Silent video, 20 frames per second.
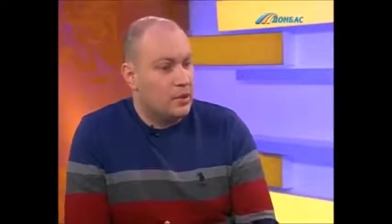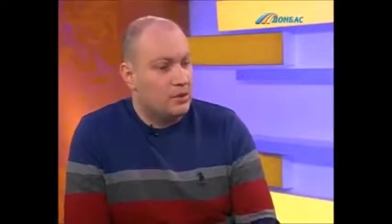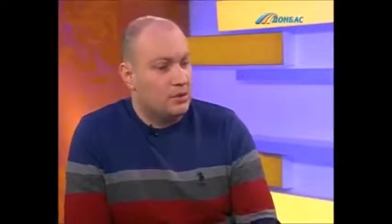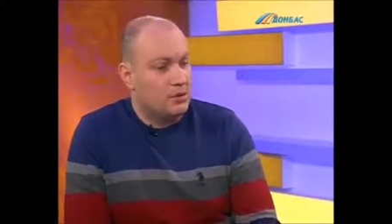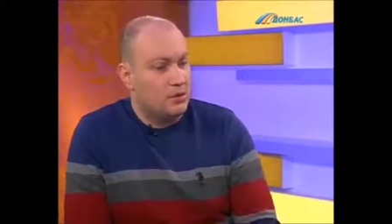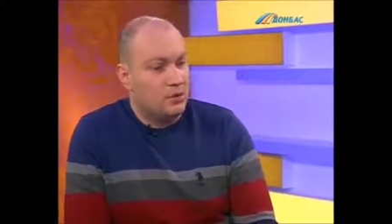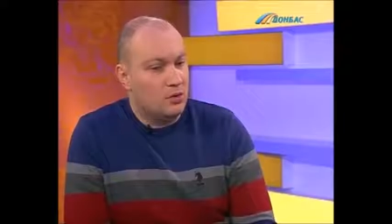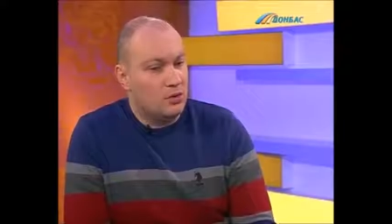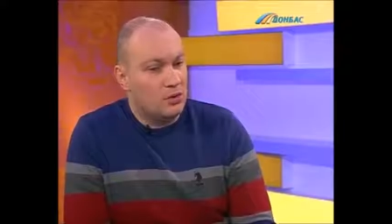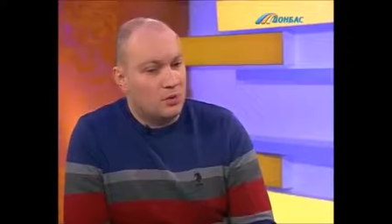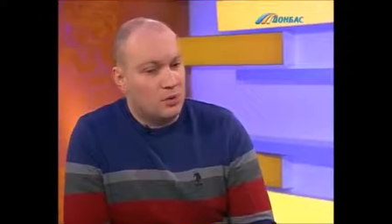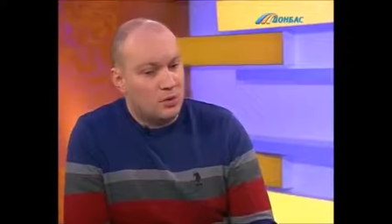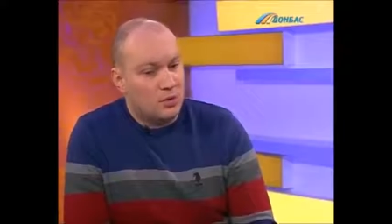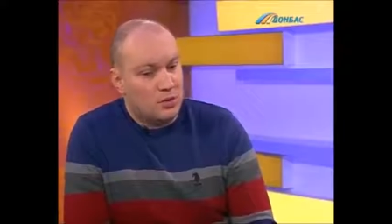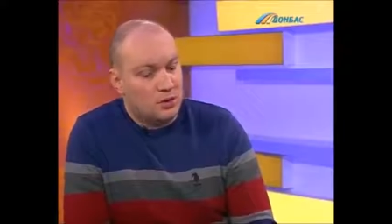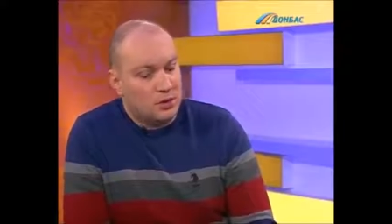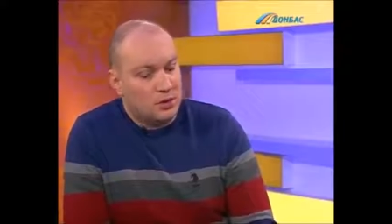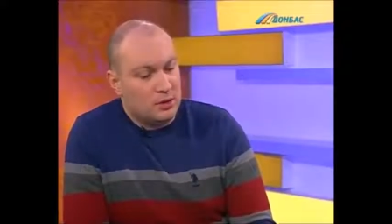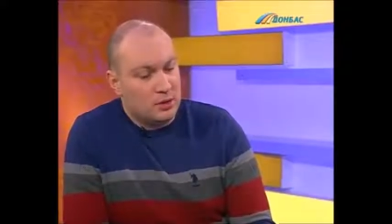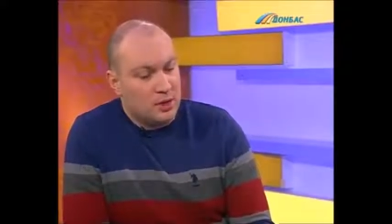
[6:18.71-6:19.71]

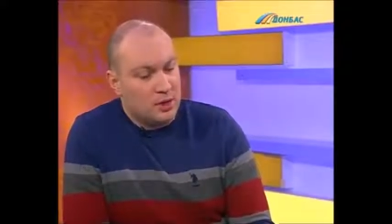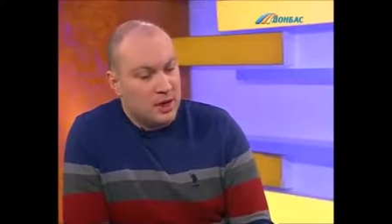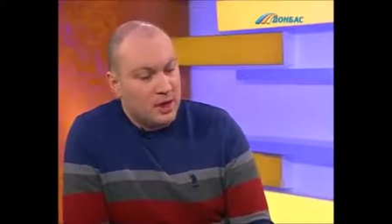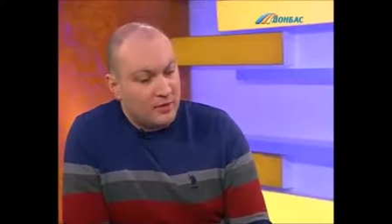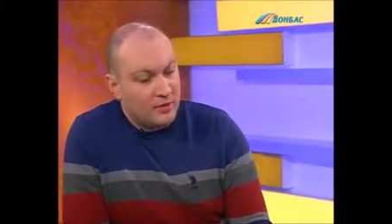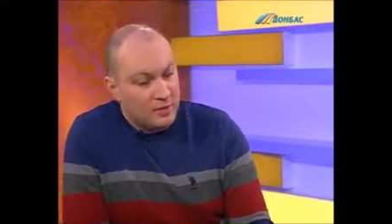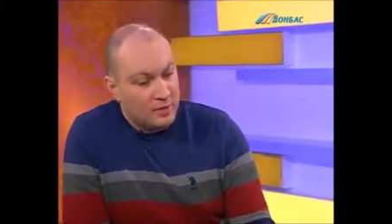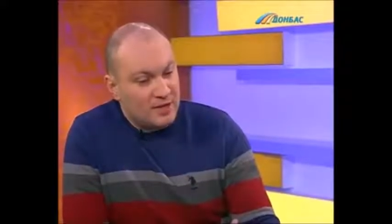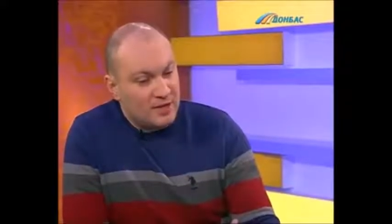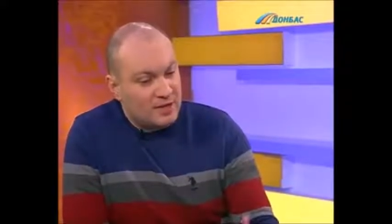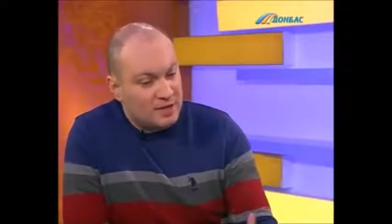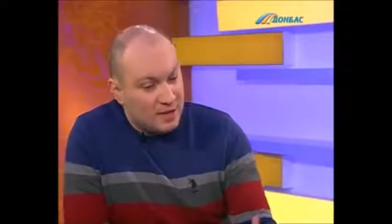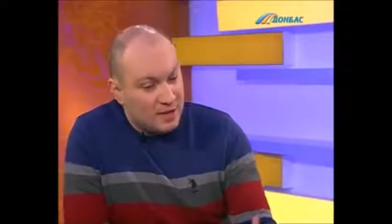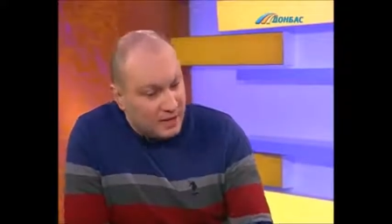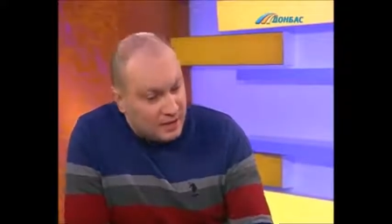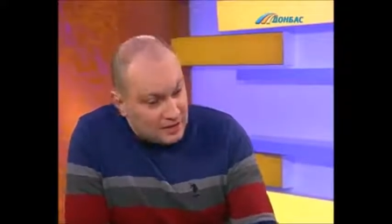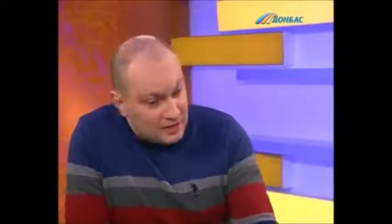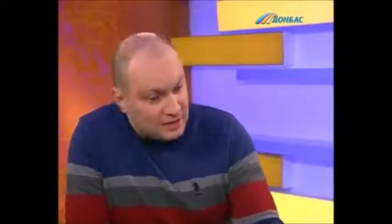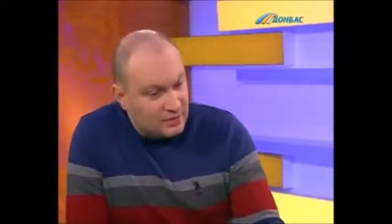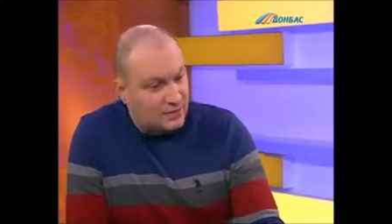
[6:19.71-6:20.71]
Но каковы
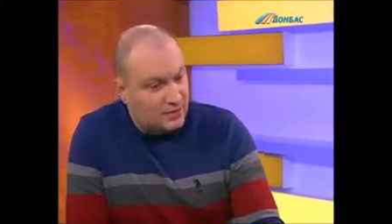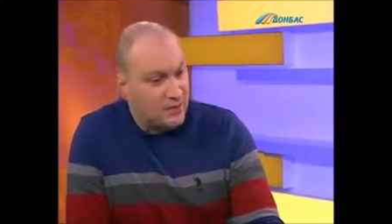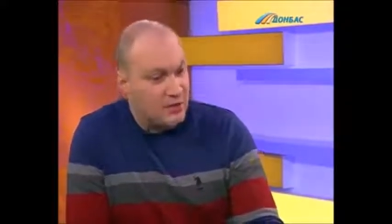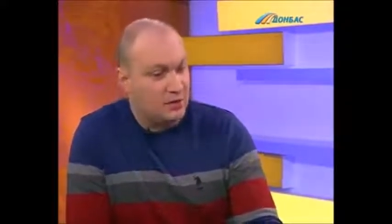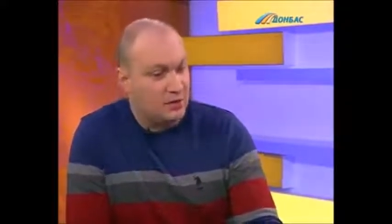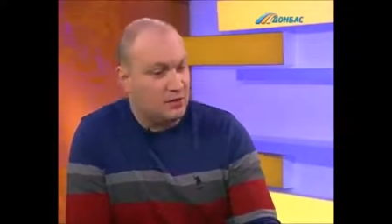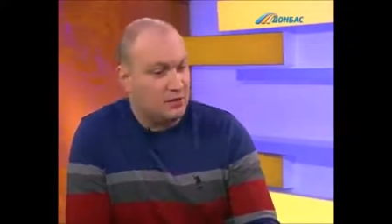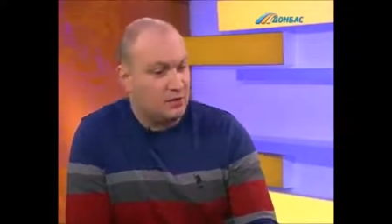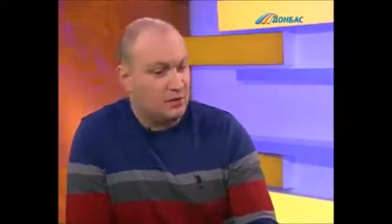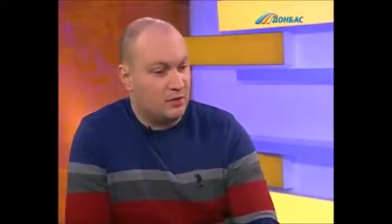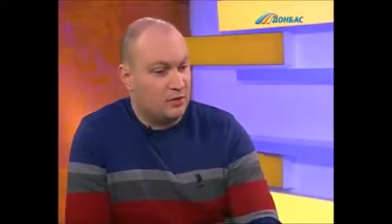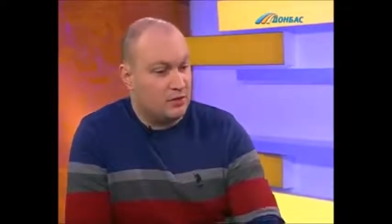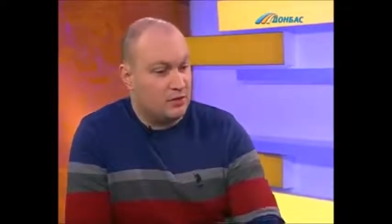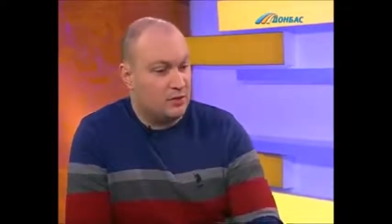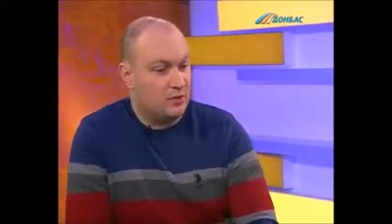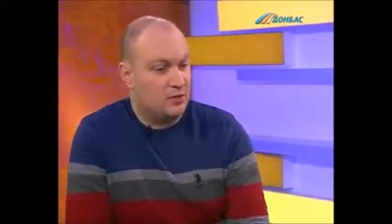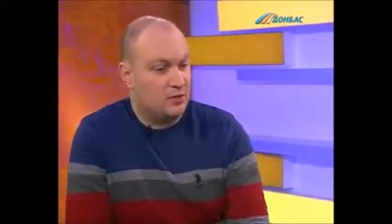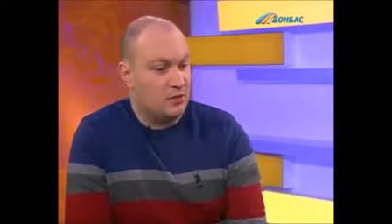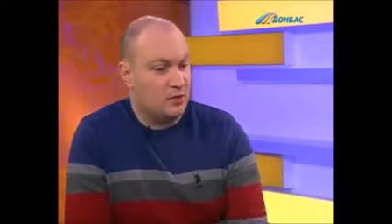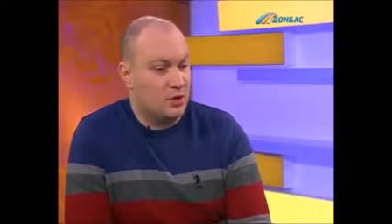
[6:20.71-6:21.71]
последствия вот этого
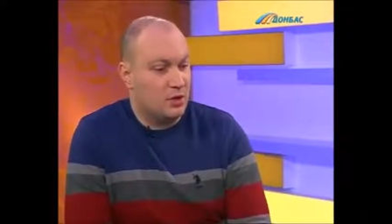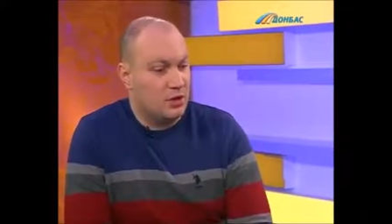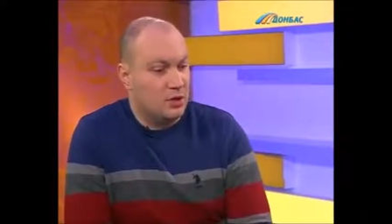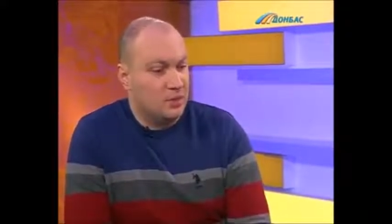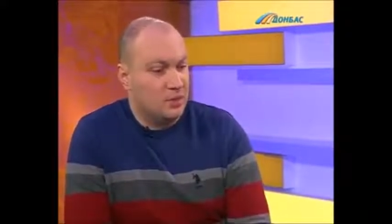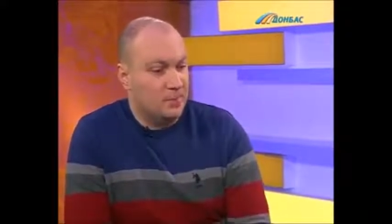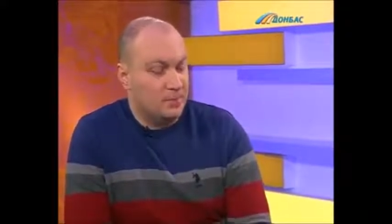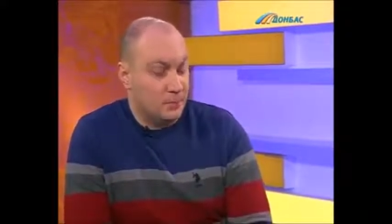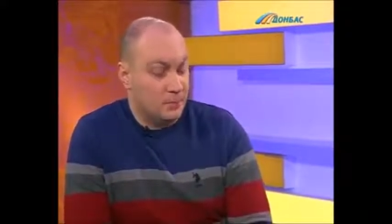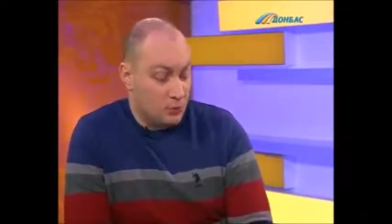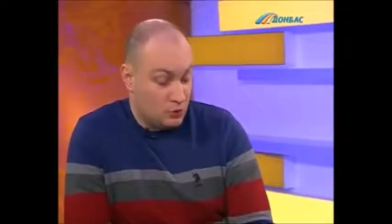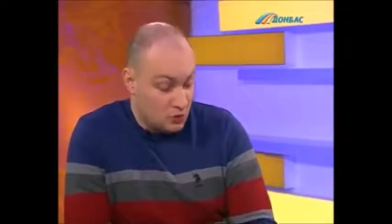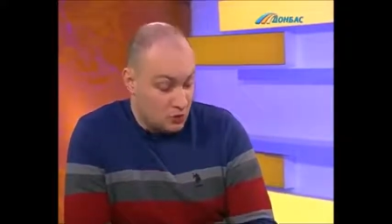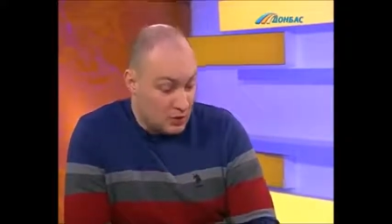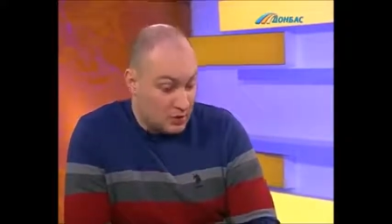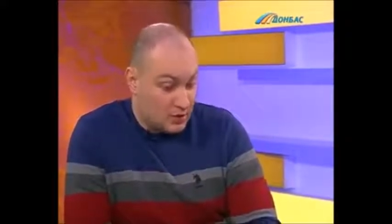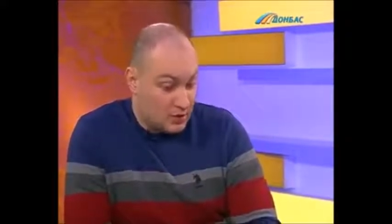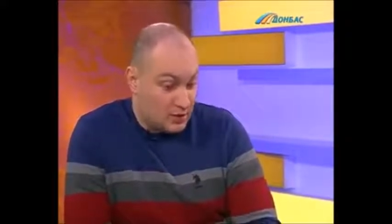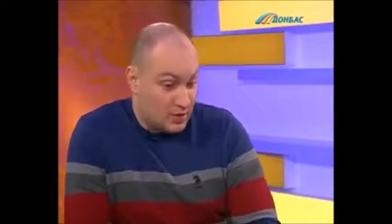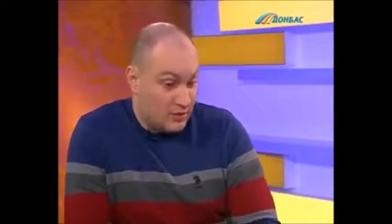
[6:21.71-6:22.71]
всего, нужно
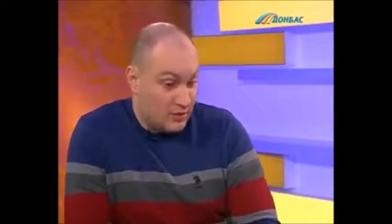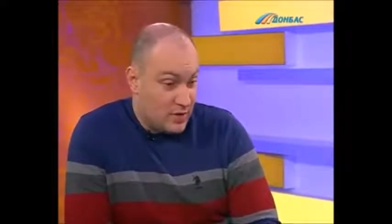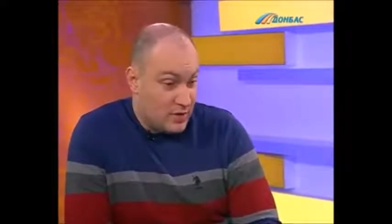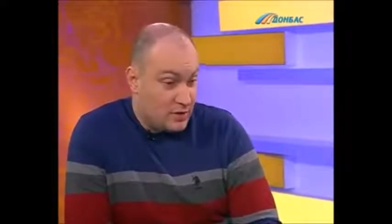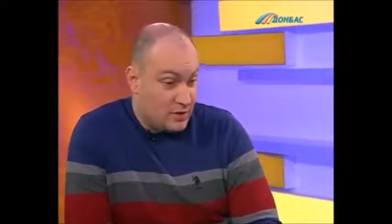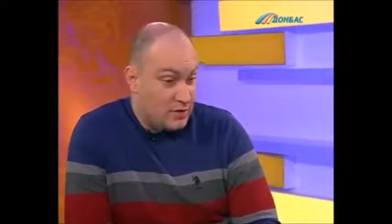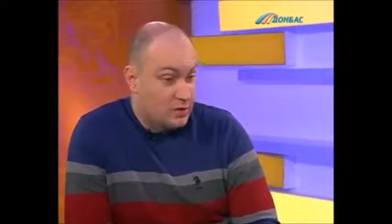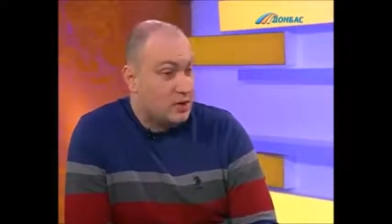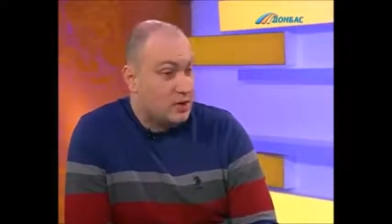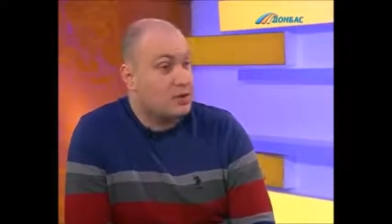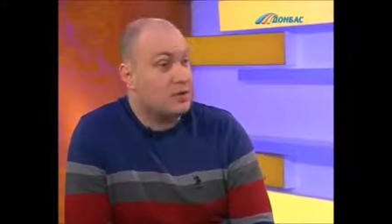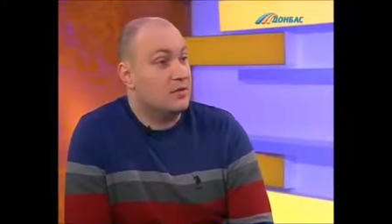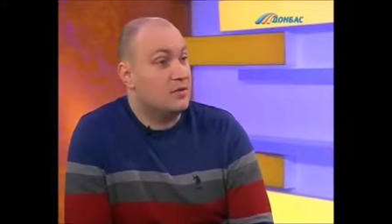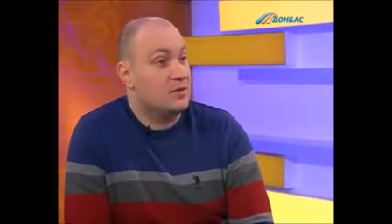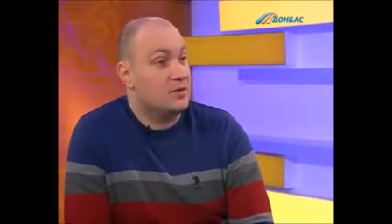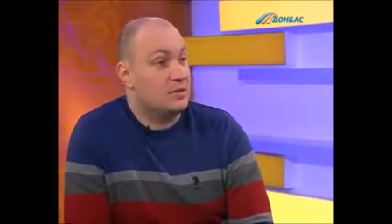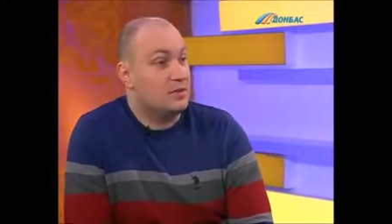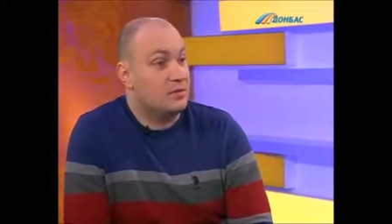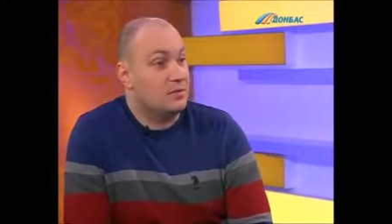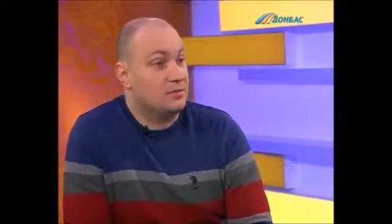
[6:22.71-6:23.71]
осознавать
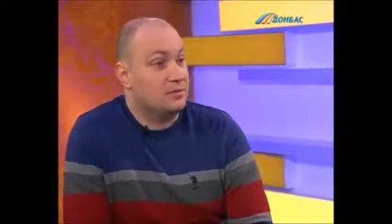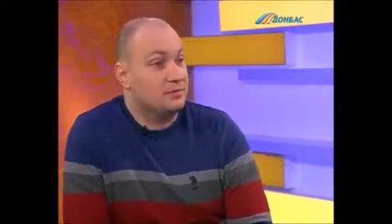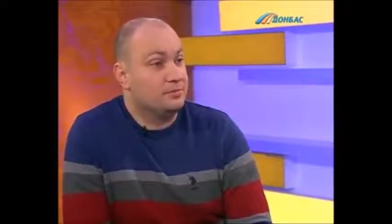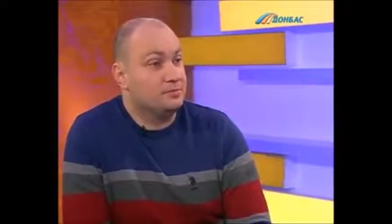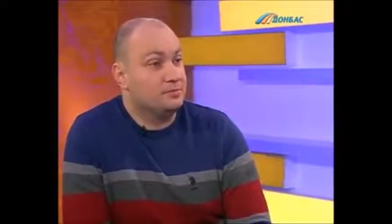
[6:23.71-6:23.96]
активистам.